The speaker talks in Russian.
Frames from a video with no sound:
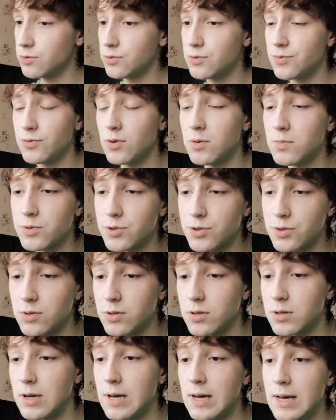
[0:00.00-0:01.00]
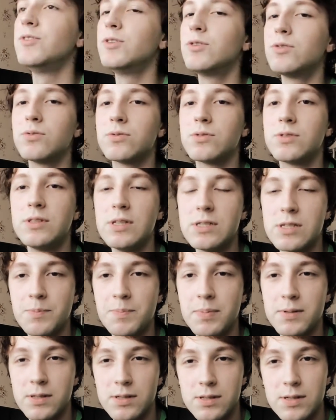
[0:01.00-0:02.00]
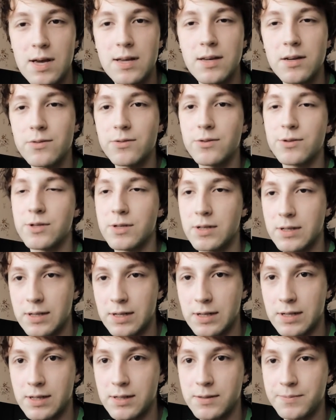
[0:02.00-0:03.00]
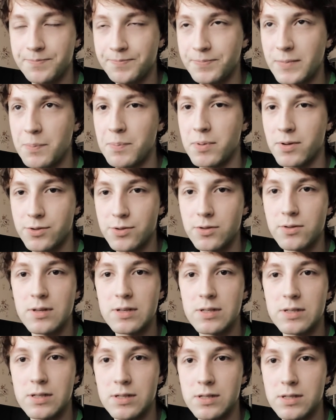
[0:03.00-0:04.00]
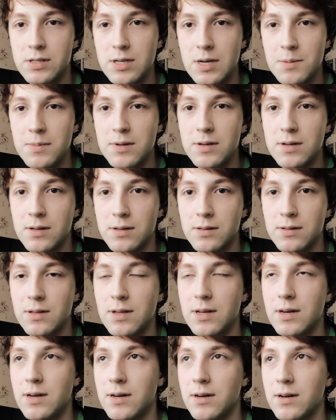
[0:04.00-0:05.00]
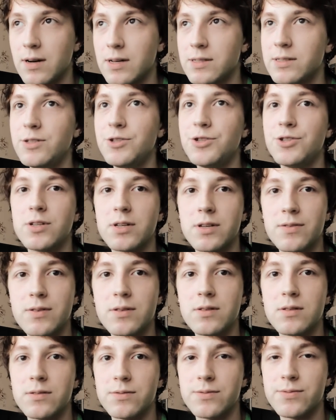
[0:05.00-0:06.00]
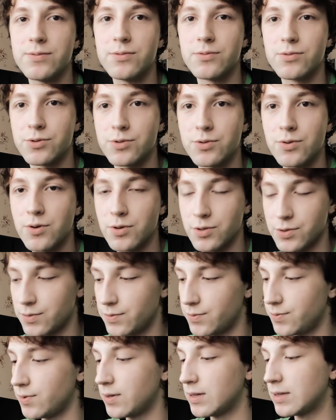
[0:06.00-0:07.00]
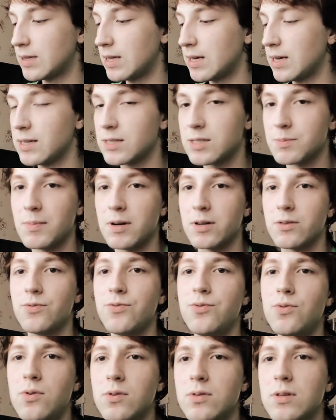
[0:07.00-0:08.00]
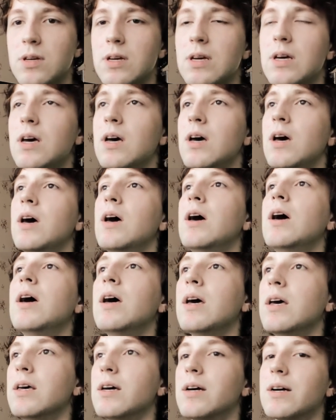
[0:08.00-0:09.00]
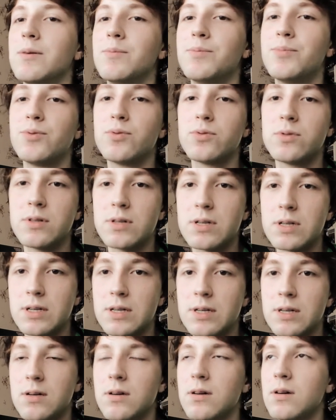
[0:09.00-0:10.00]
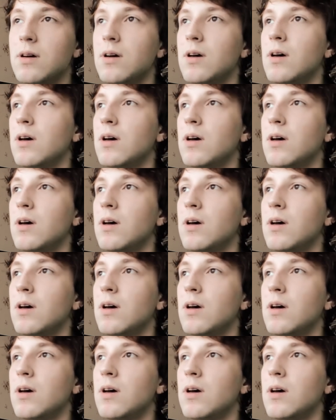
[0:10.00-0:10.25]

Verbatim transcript: Суть в том, что Windows 10 позиционируется как операционная система для различных видов устройств. Это и смартфоны, и компьютеры,